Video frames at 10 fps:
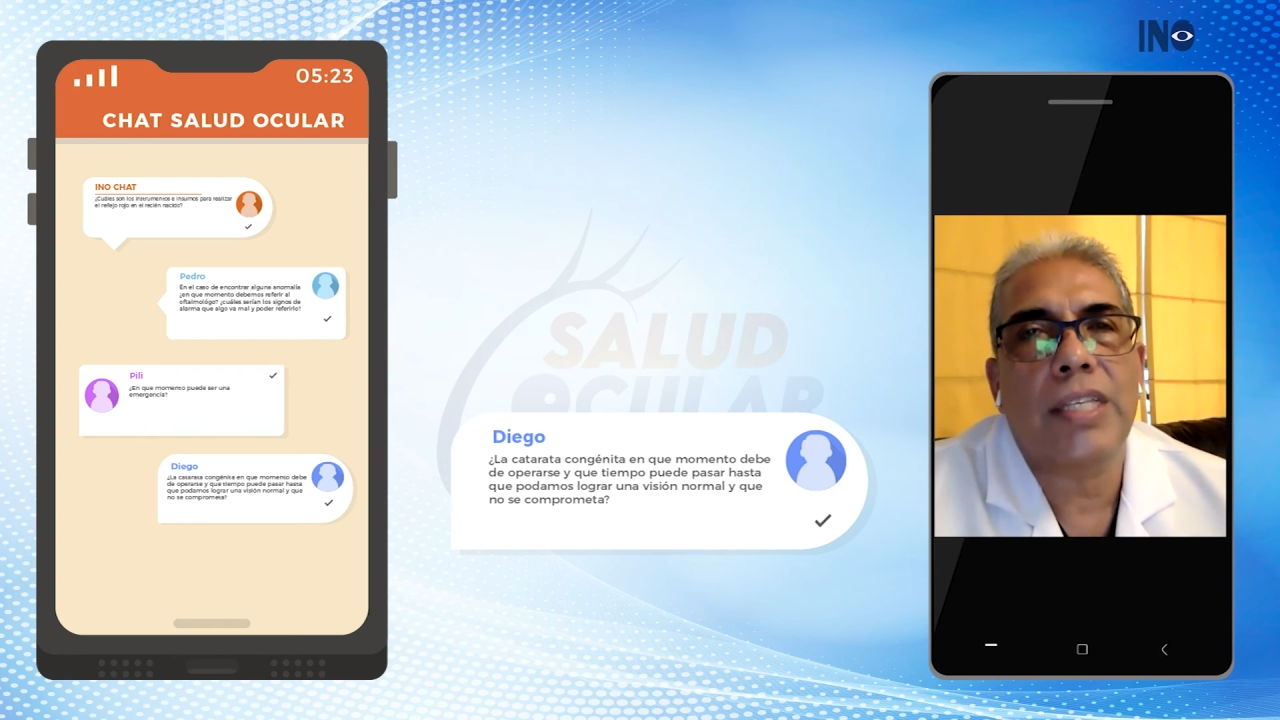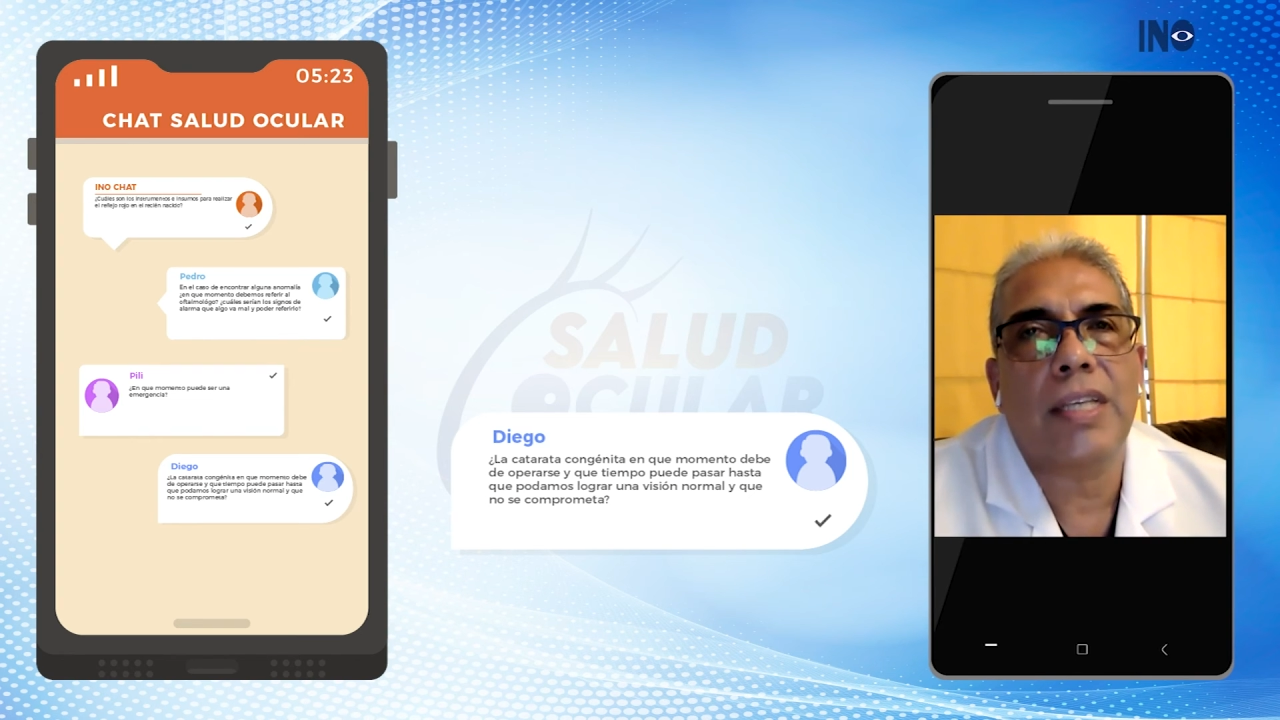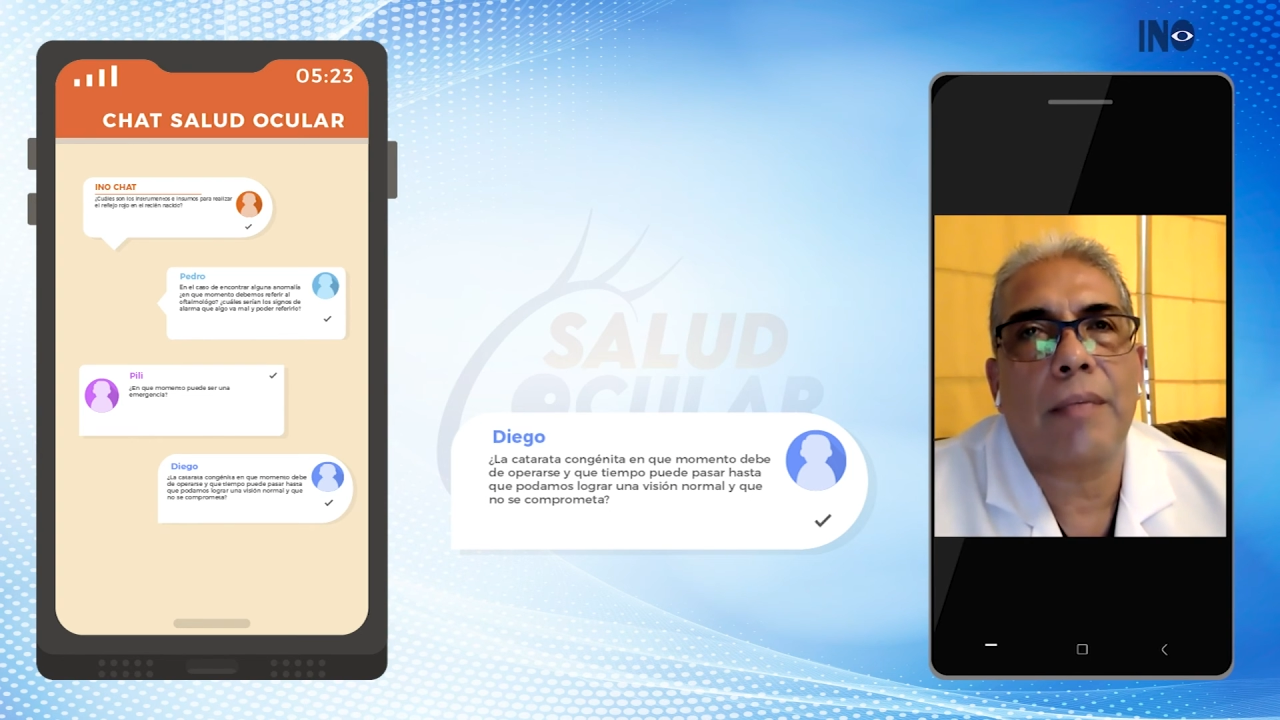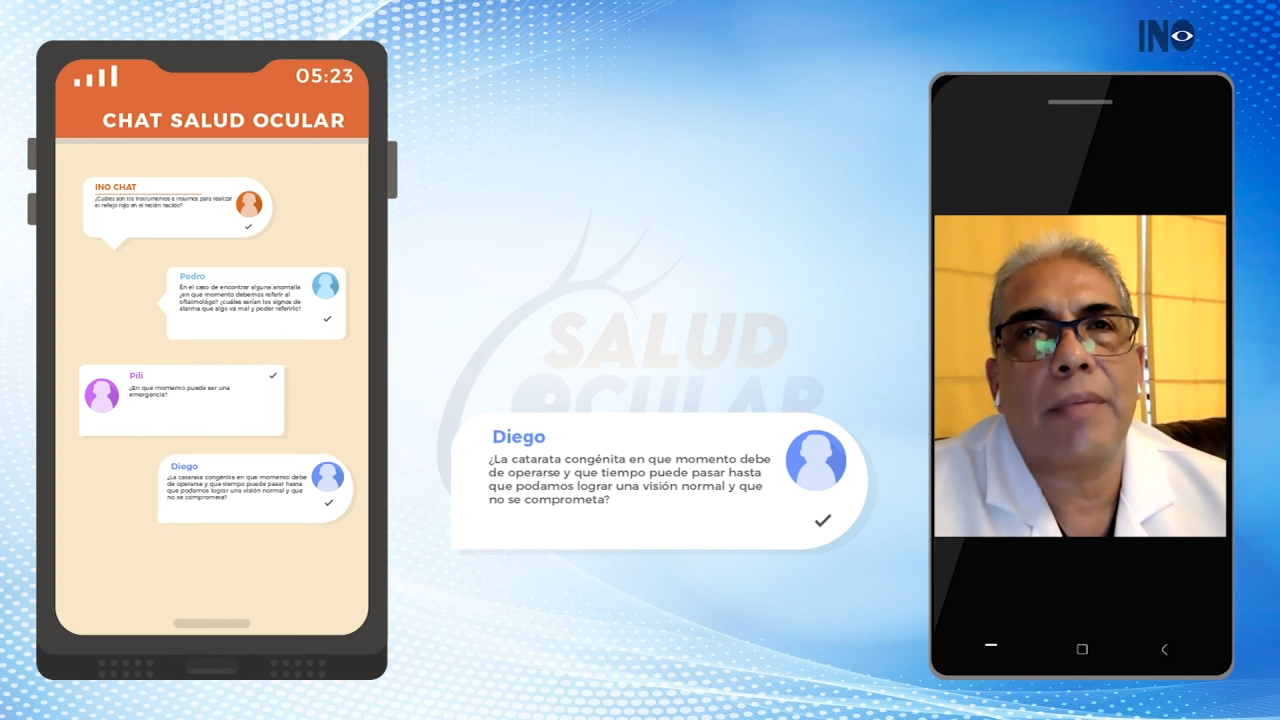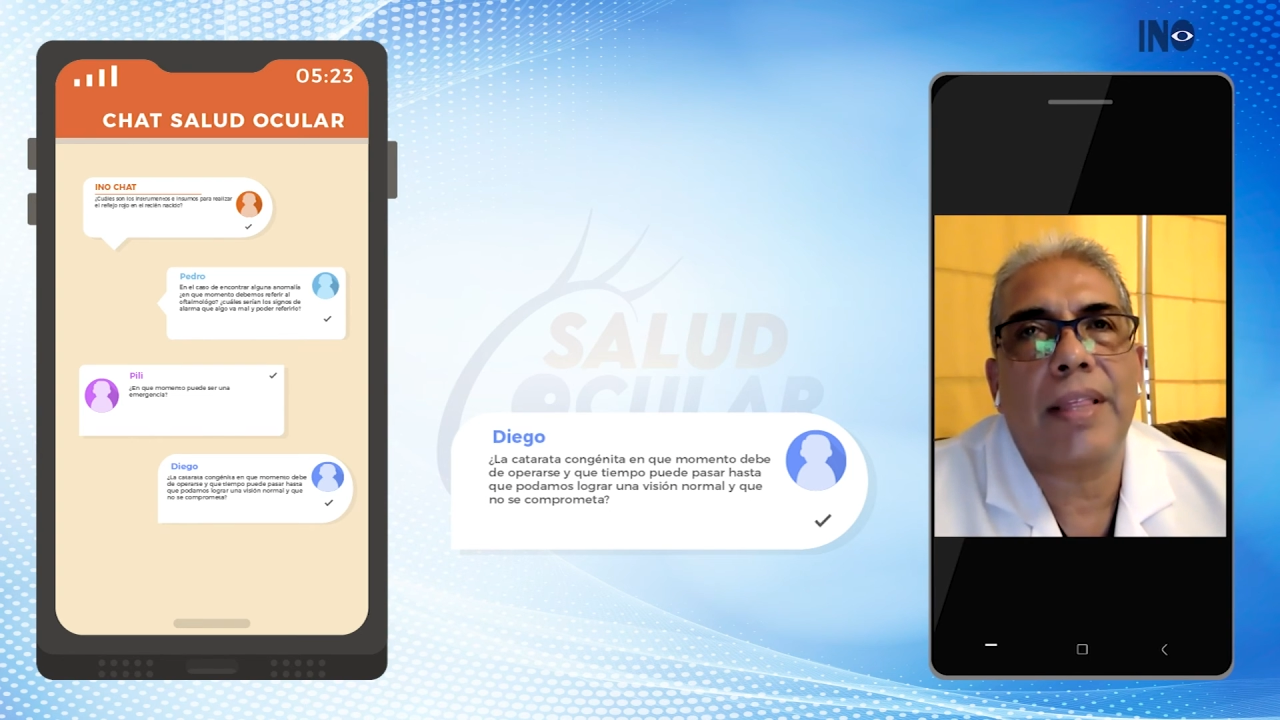
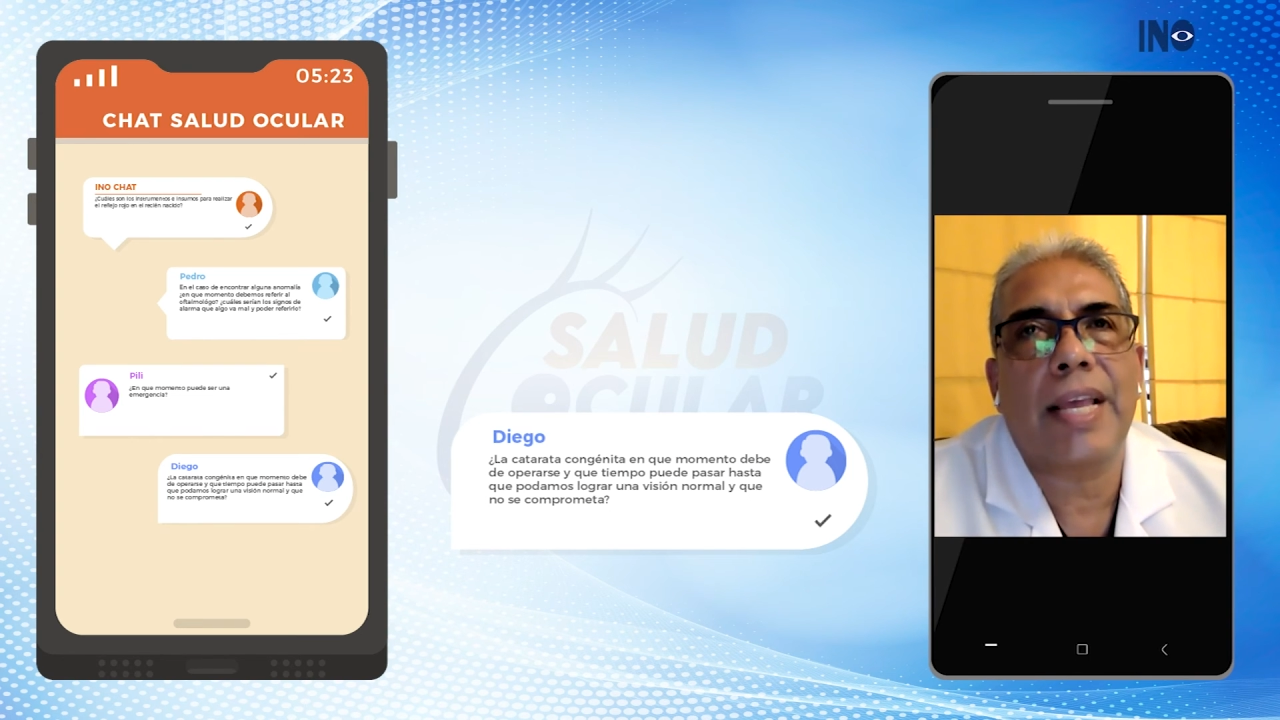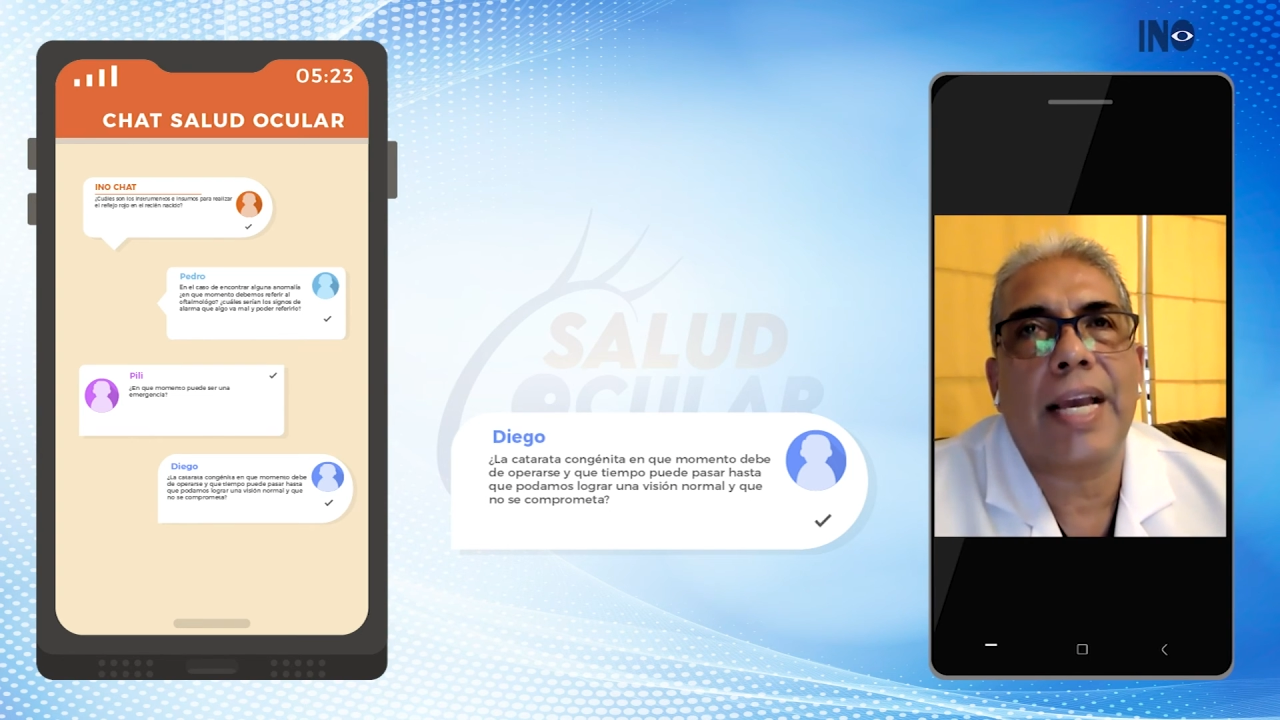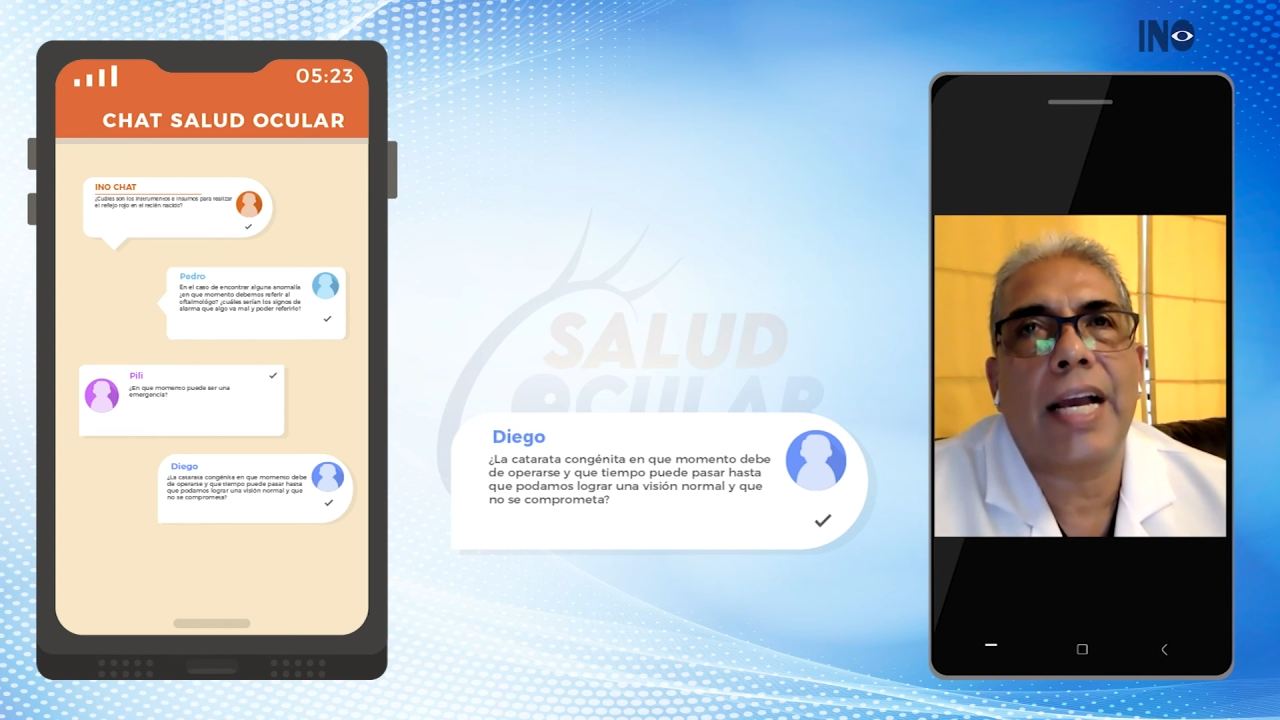un examen